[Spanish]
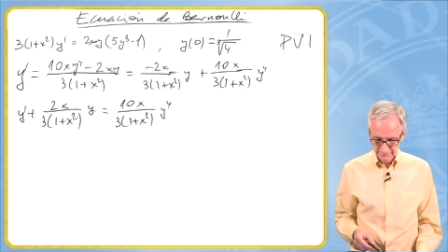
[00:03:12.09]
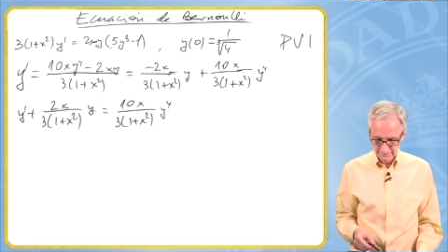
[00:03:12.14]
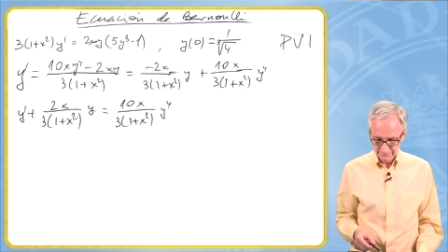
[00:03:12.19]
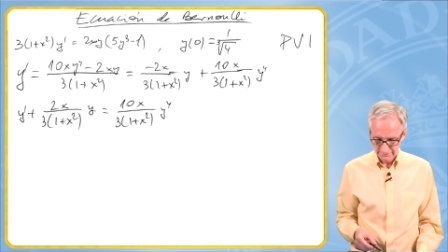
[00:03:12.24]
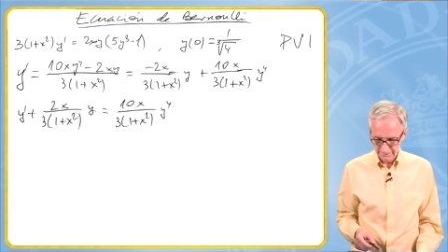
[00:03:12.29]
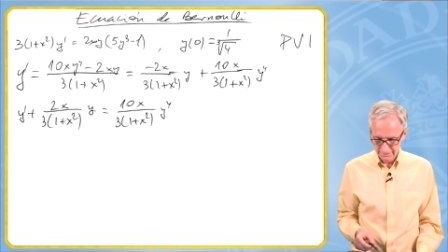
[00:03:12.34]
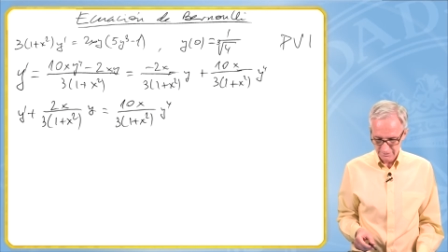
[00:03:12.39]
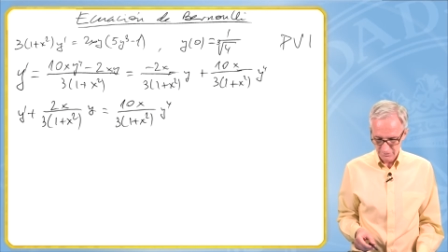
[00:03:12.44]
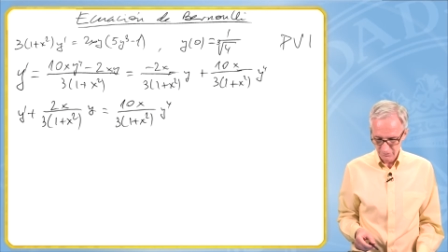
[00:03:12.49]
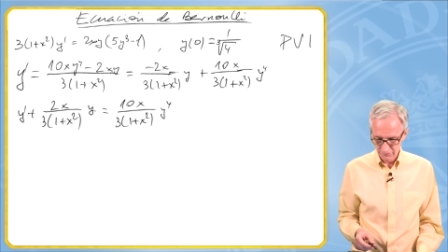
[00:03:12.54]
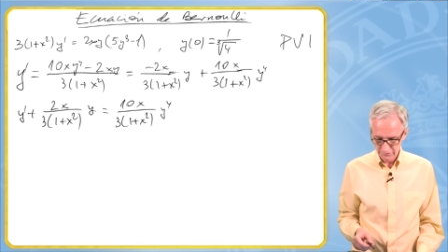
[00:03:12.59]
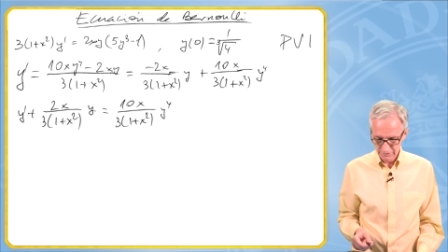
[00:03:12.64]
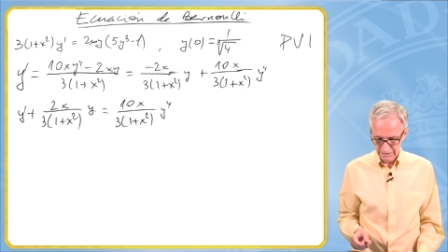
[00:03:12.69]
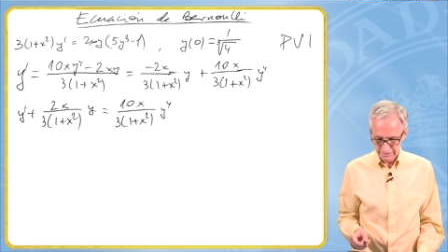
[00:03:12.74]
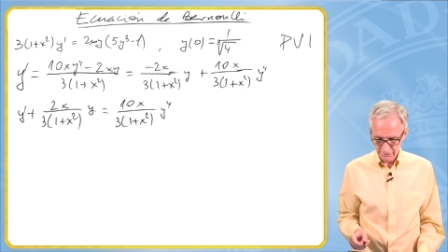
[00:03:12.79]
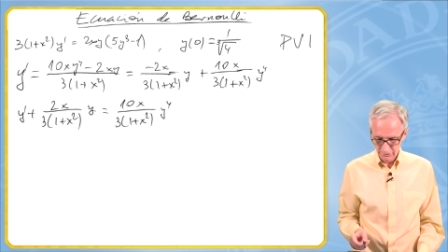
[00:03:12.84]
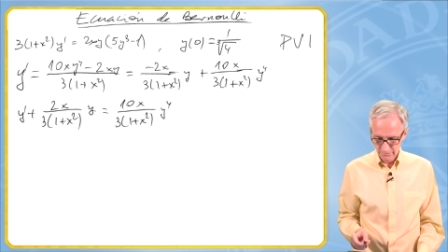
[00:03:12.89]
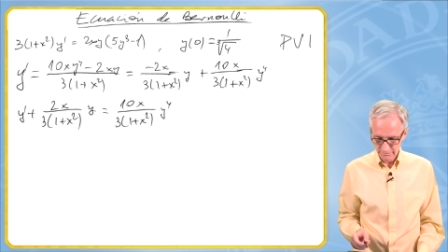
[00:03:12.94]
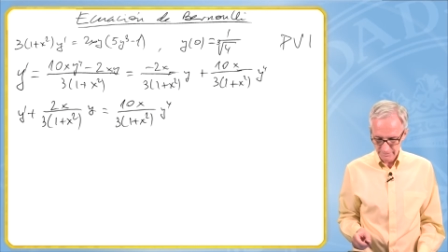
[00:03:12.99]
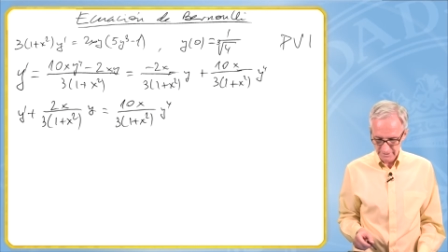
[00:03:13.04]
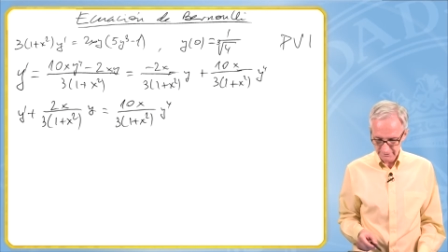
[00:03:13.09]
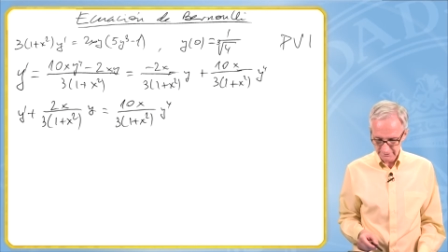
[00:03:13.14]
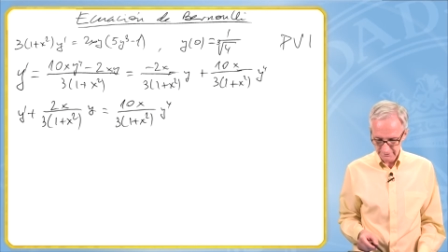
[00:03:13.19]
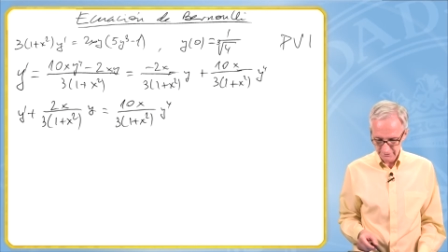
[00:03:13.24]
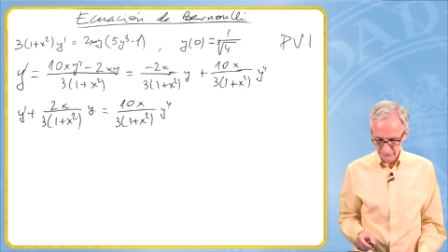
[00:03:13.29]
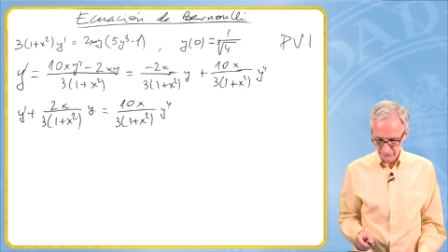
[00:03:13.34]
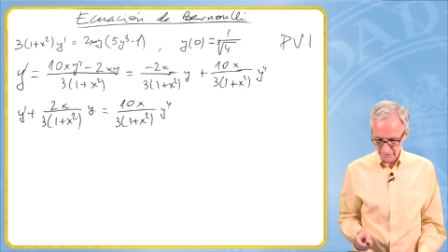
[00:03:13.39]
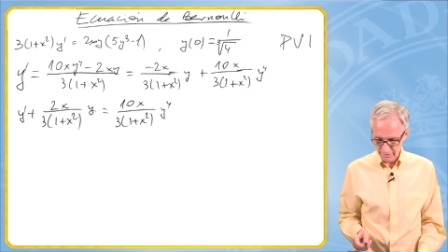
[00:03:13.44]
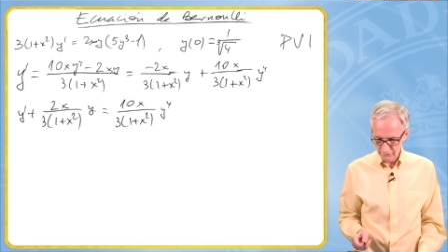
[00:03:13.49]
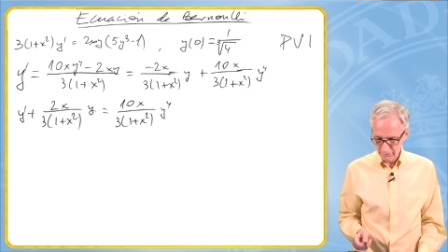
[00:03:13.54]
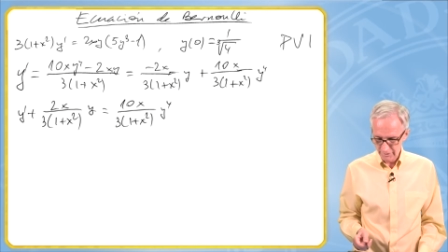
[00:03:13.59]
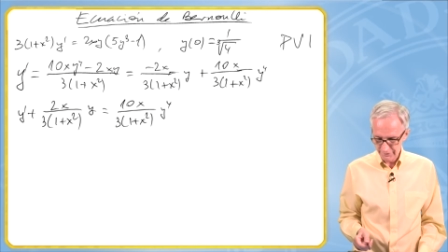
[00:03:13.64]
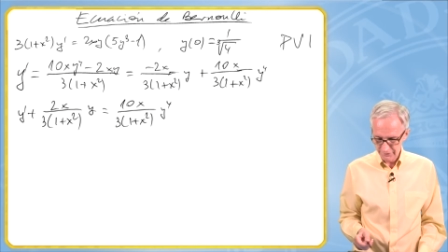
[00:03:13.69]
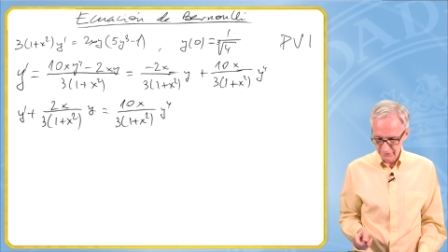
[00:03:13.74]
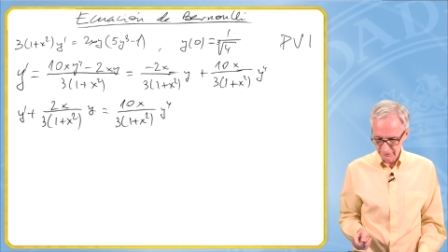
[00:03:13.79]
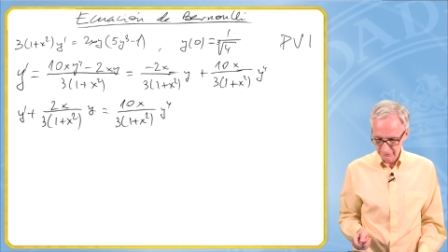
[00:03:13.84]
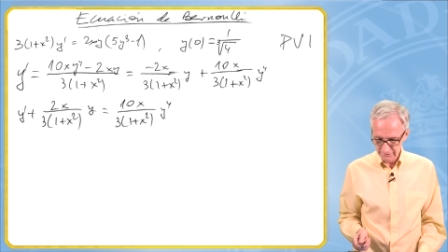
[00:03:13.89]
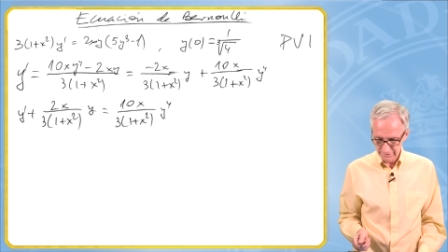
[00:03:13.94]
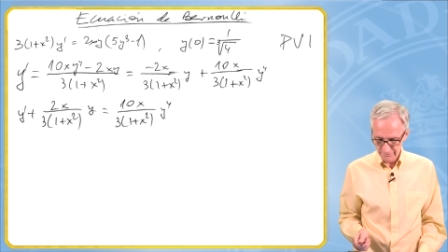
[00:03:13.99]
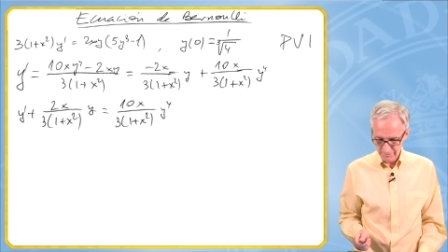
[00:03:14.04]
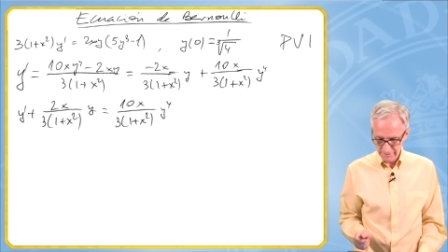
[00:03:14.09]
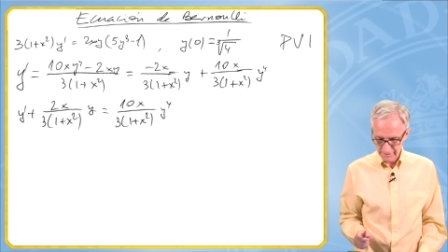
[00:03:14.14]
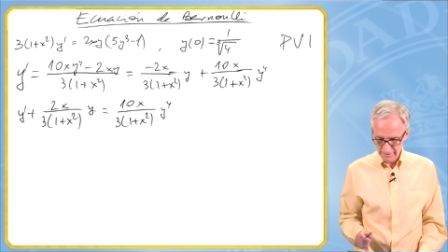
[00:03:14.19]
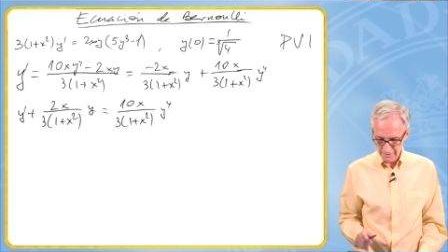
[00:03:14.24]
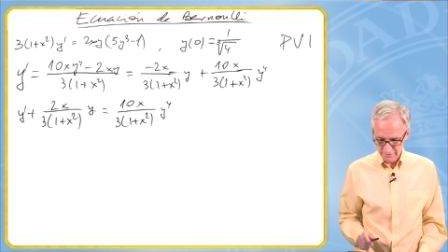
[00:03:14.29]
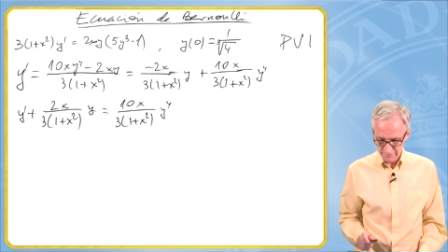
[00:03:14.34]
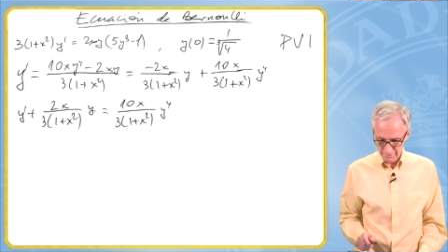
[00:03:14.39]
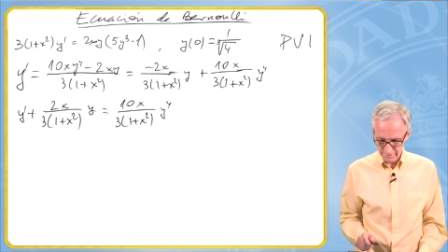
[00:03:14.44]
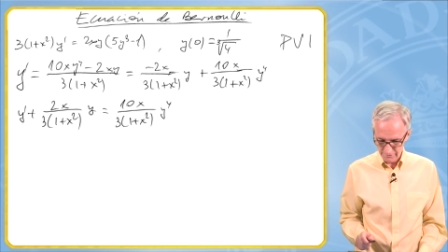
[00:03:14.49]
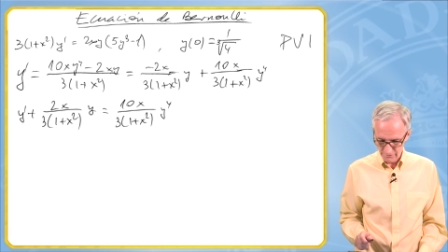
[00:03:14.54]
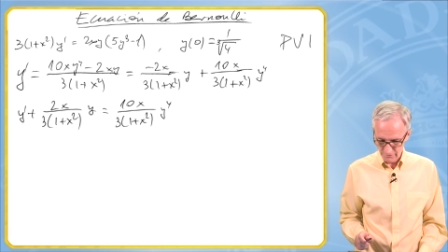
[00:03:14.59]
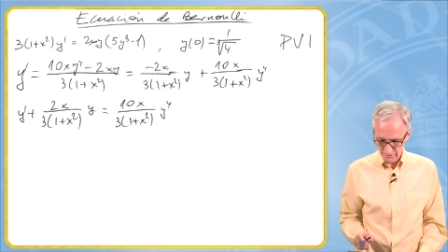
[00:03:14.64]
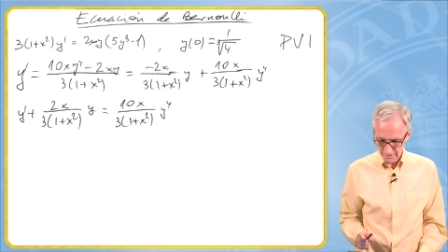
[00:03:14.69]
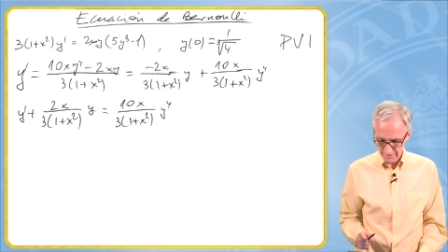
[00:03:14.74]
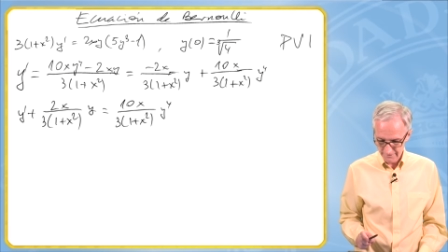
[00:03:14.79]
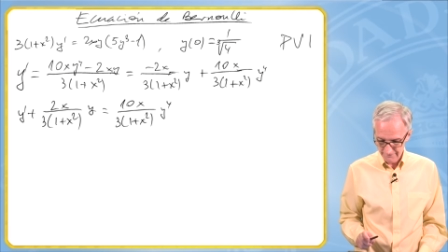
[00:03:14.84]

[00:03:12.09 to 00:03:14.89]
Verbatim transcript: que es lo que la convierte en una ecuación típica de Bernoulli.